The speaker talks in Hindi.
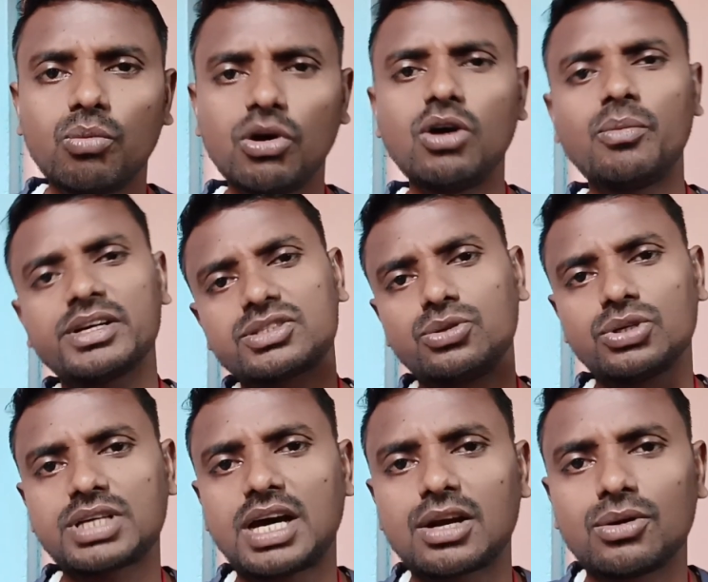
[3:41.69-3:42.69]
वो बस दो
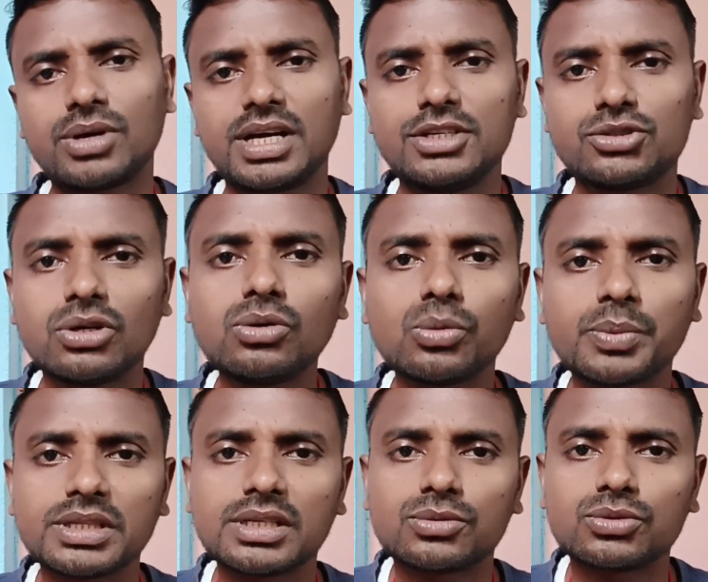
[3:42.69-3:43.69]
चार लोग हैं जो
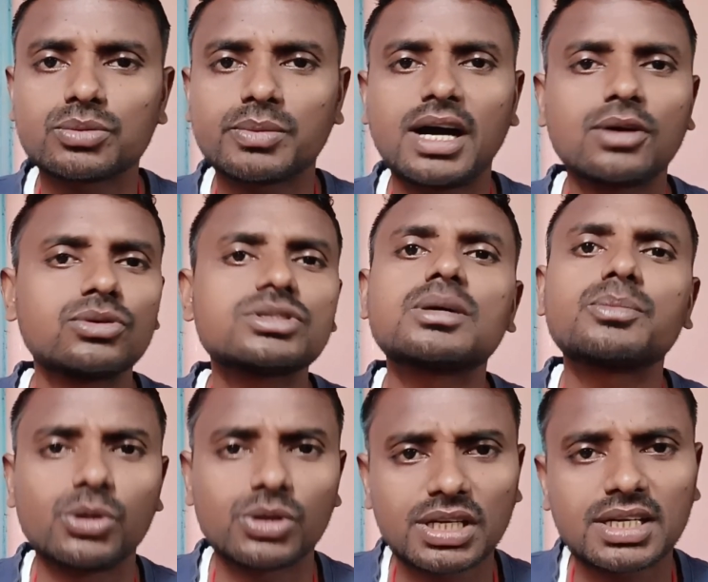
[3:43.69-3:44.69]
उपेंद्र कुशवाहा को
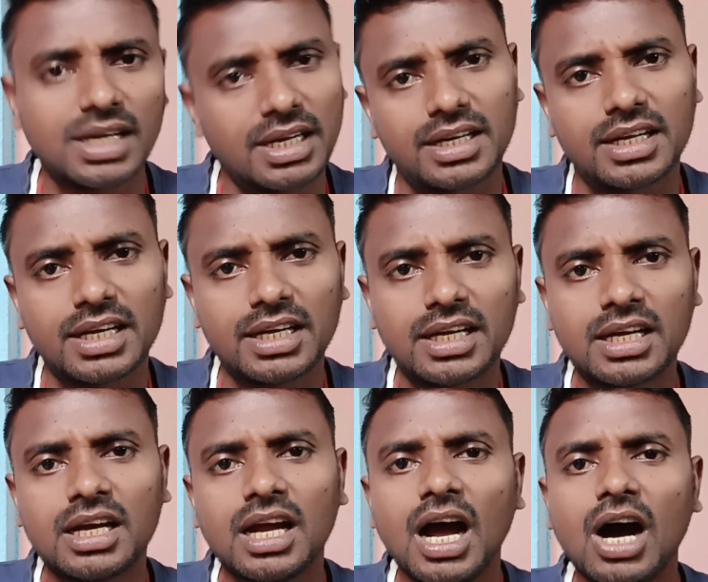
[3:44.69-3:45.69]
सपोर्ट कर रहे
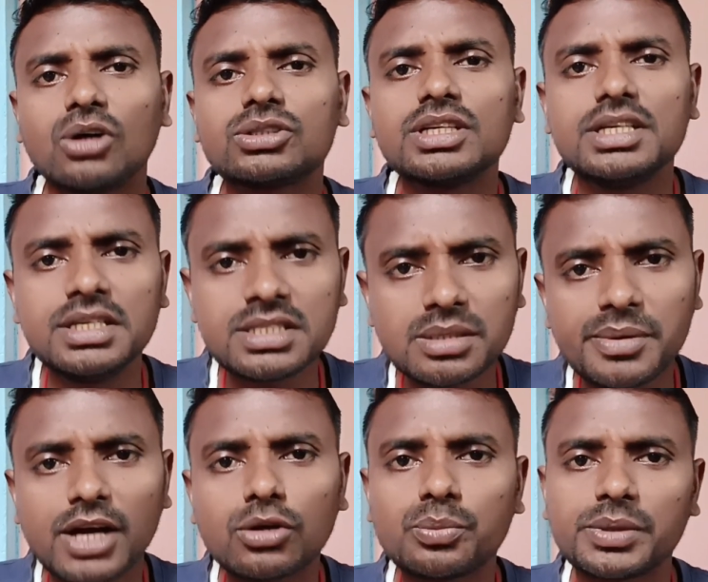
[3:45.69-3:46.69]
हैं और तो इस
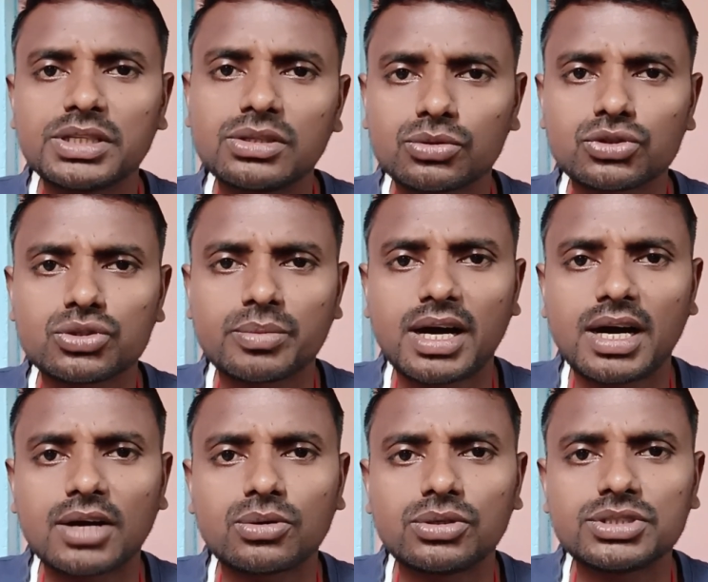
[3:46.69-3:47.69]
बार उपेंद्र
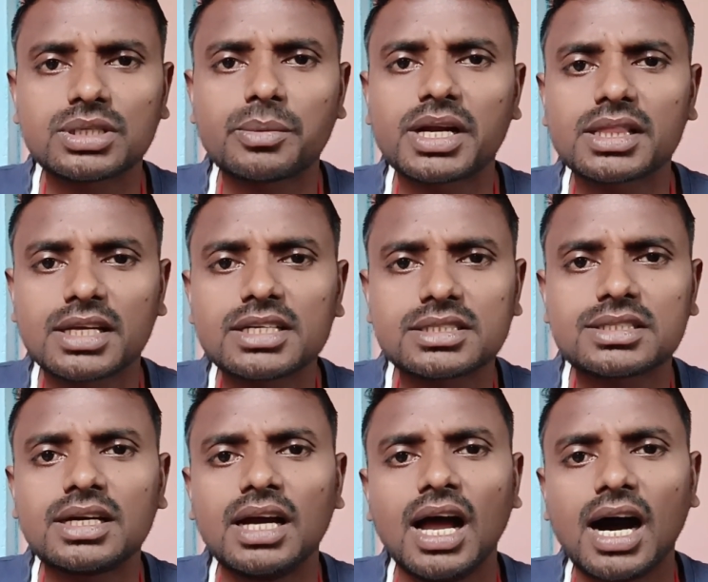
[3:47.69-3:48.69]
कुशवाहा को
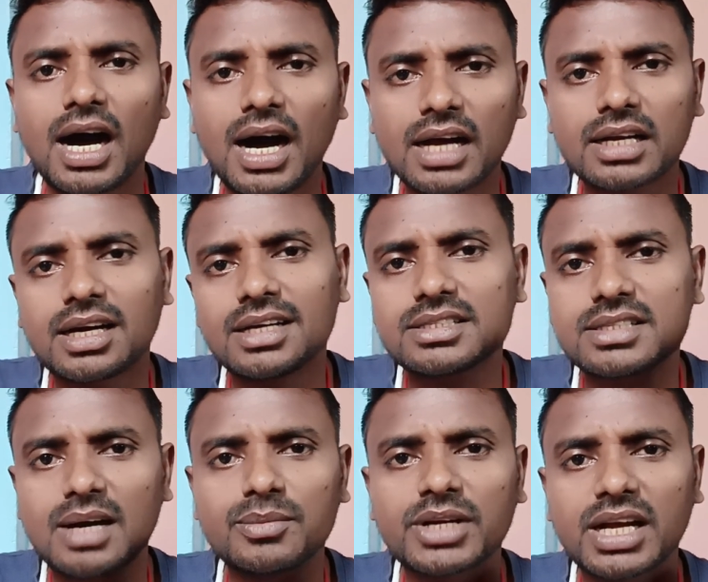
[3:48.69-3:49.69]
जबरदस्त हार का
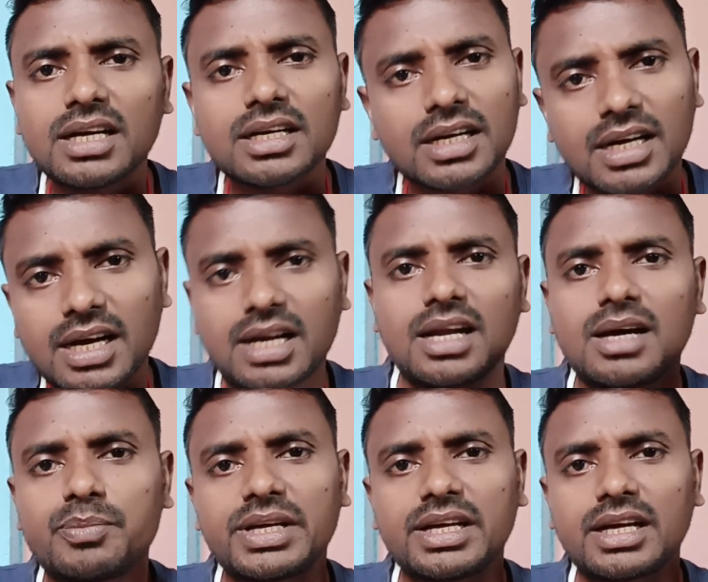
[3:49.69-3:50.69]
सामना करना
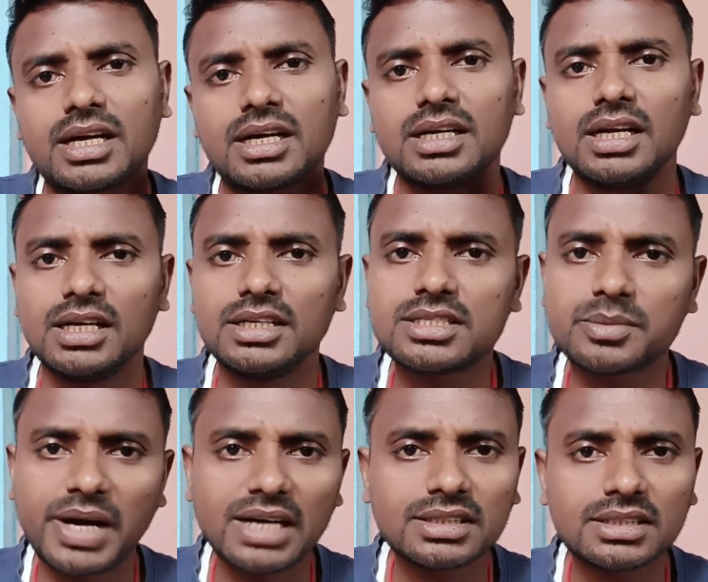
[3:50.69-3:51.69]
पड़ेगा इस
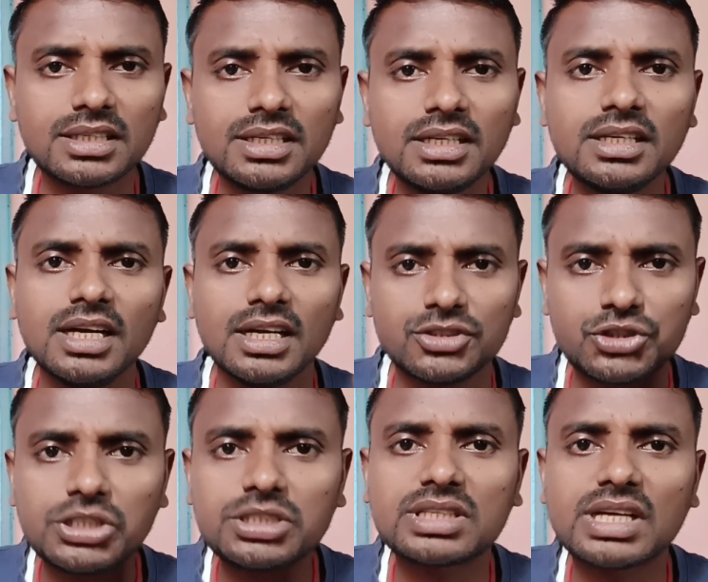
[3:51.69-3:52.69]
बात की
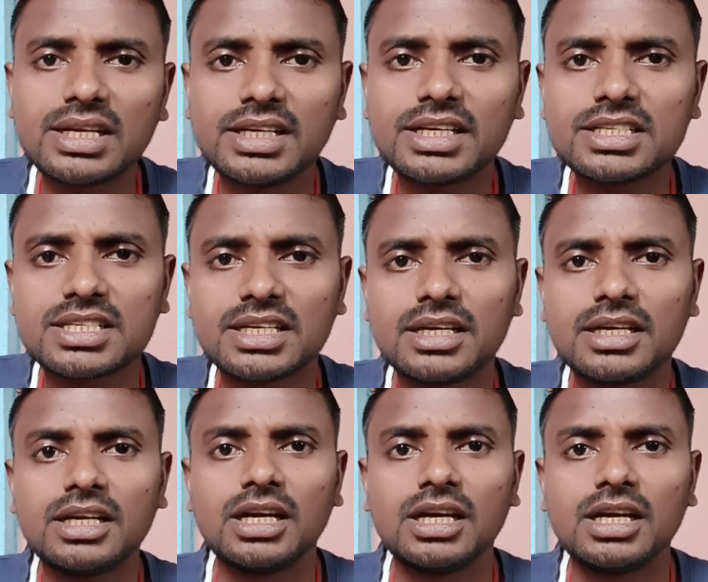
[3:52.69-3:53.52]
जिस तरीके से